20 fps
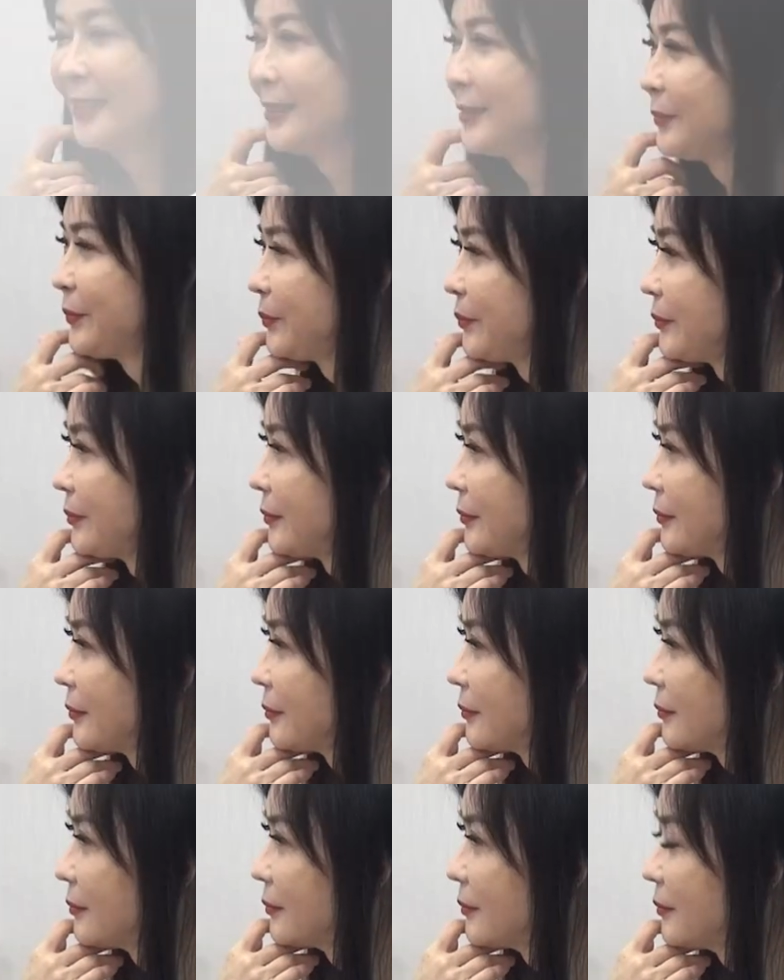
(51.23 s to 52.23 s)
刚烧掉了
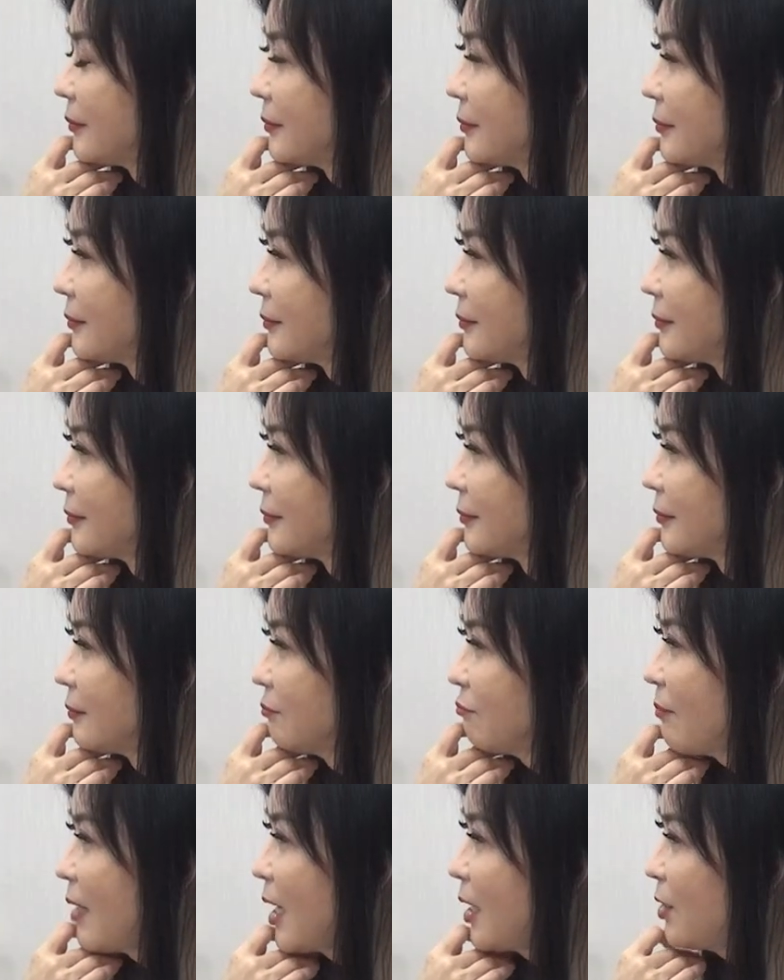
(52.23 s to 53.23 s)
吗？水泡
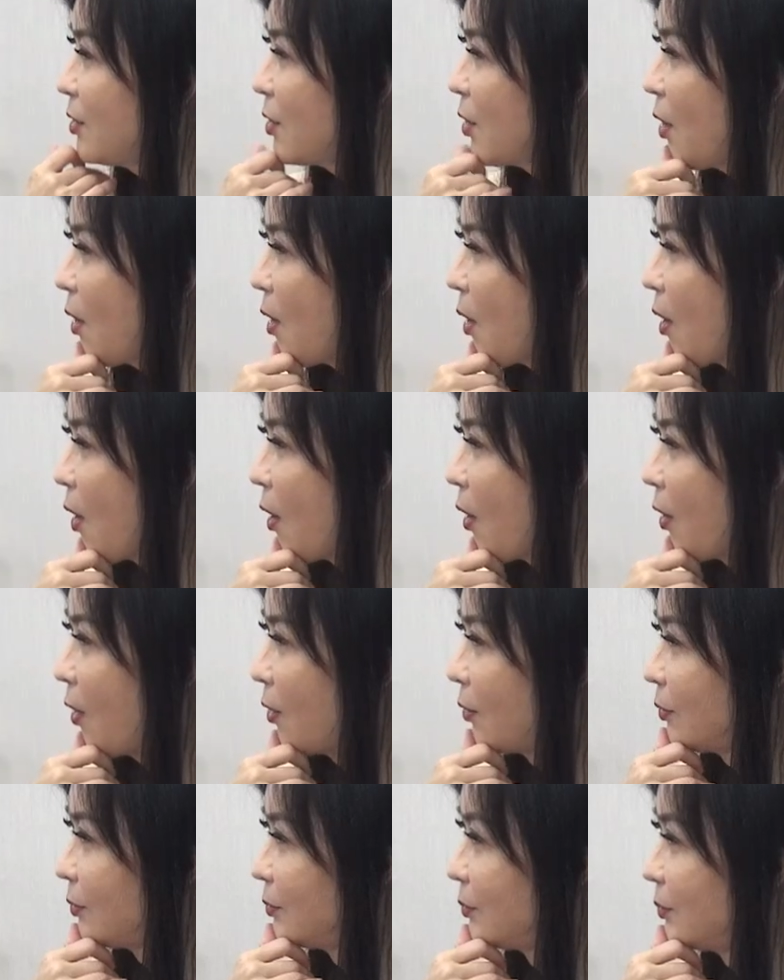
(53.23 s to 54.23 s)
没有，
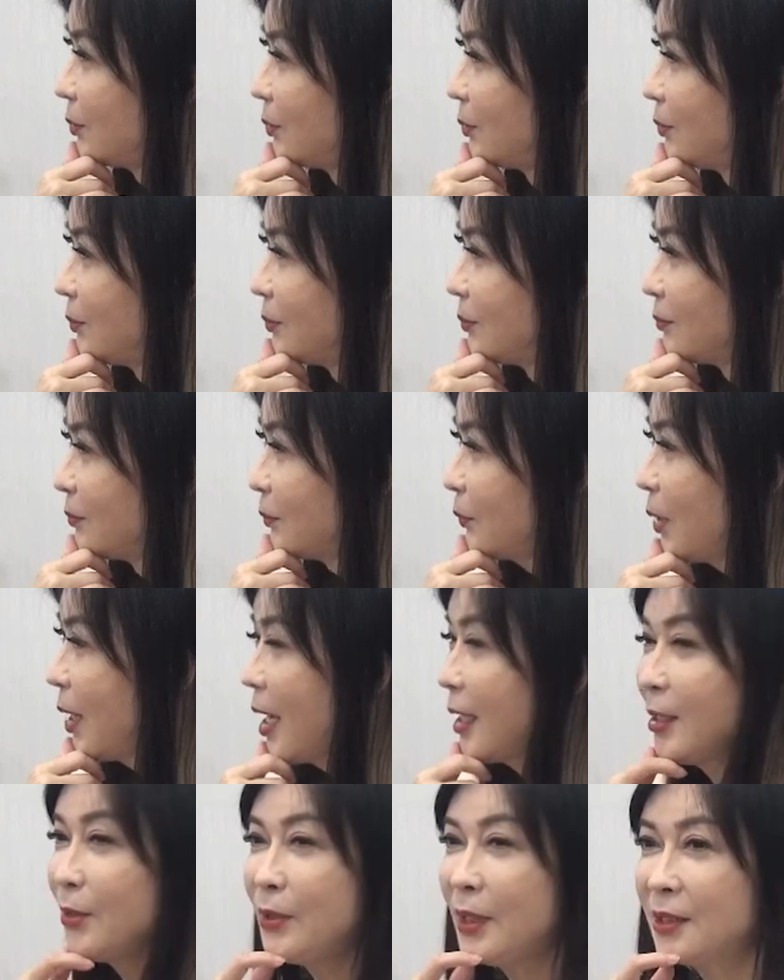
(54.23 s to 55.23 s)
没烧。对
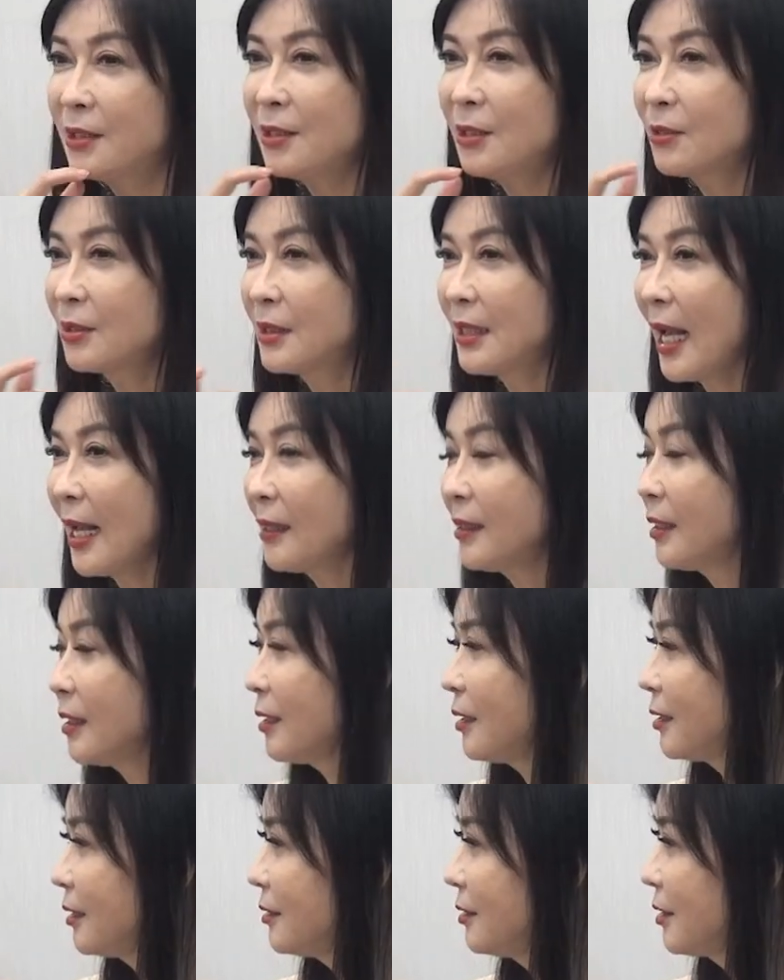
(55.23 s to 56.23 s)
啊，因为只有三
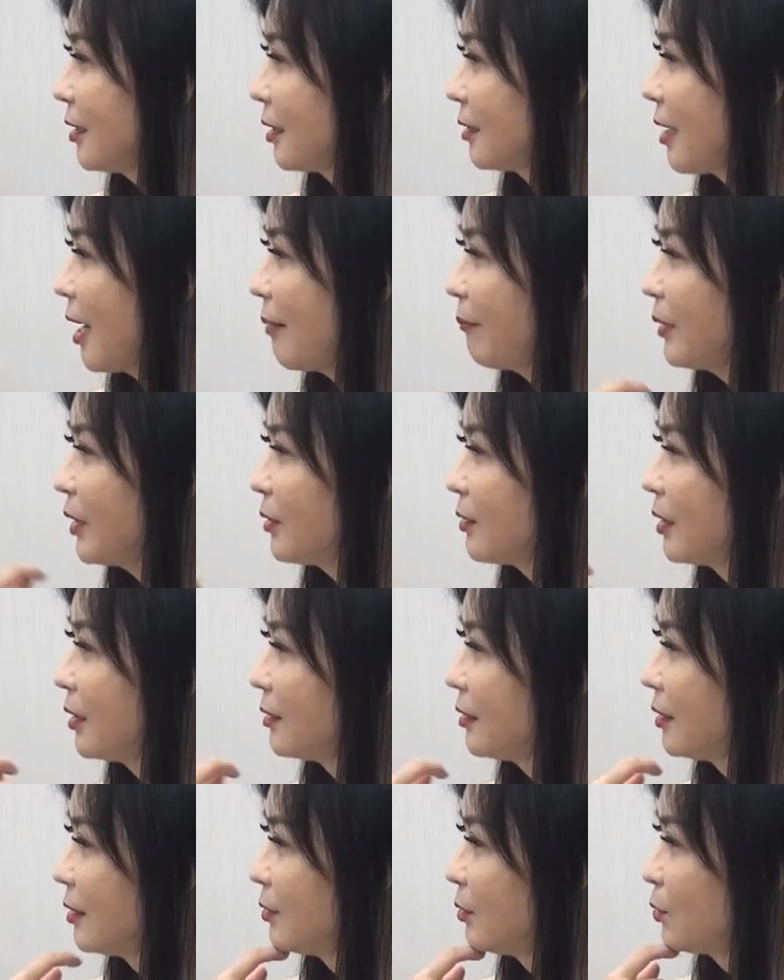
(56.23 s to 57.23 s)
颗，而且他没有
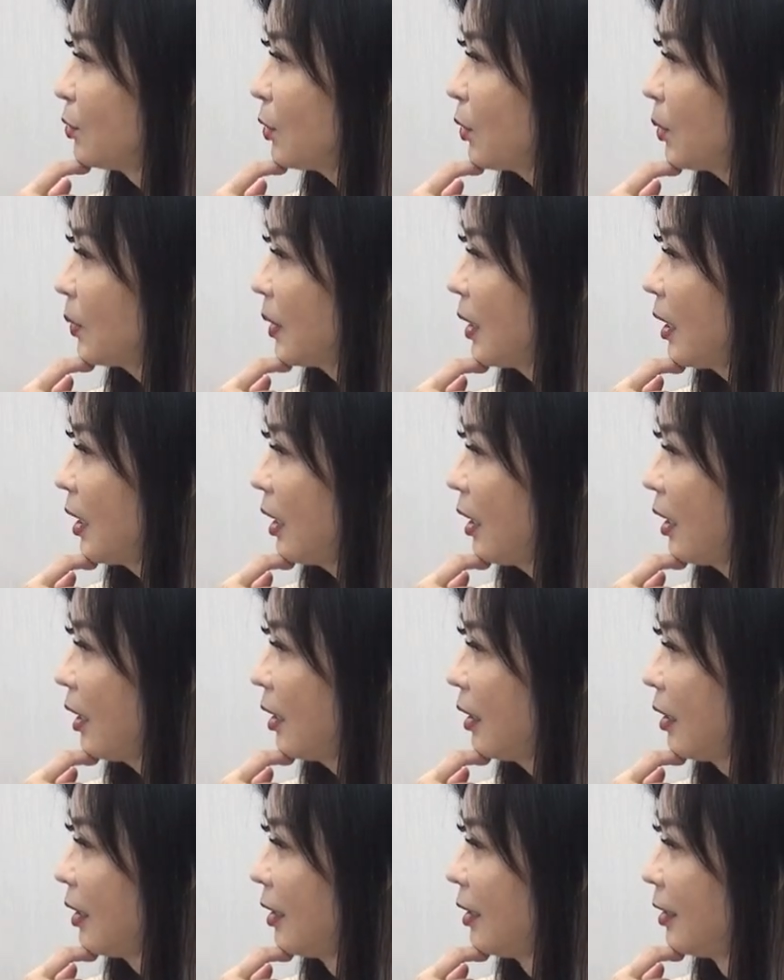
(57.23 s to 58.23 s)
很严重啊。
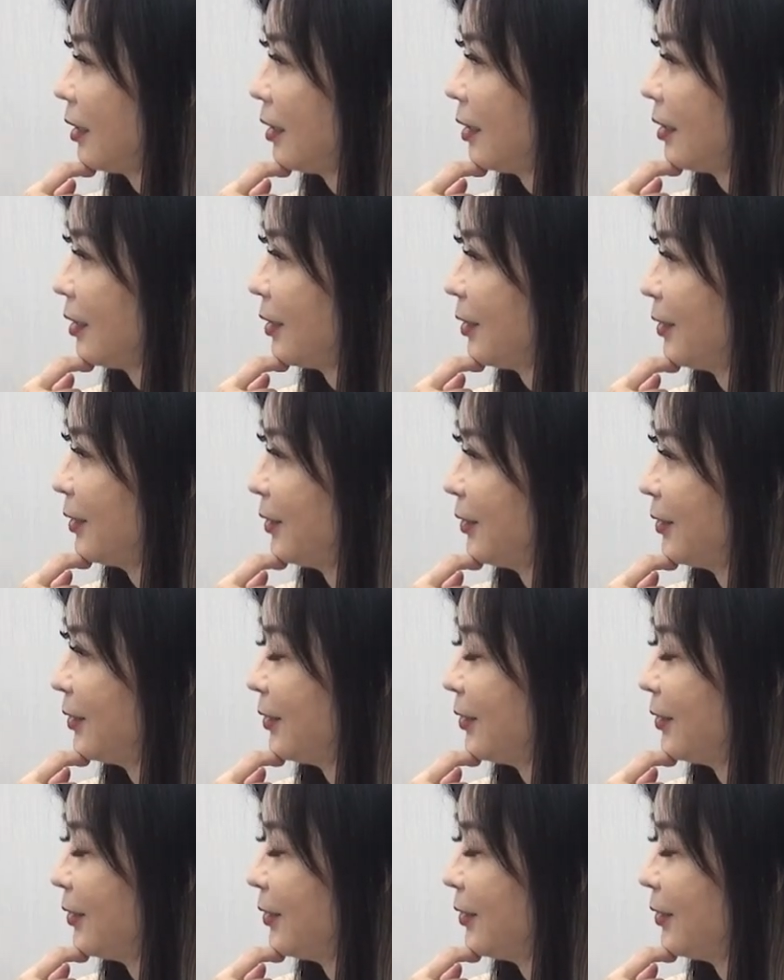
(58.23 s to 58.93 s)
卫生不要烧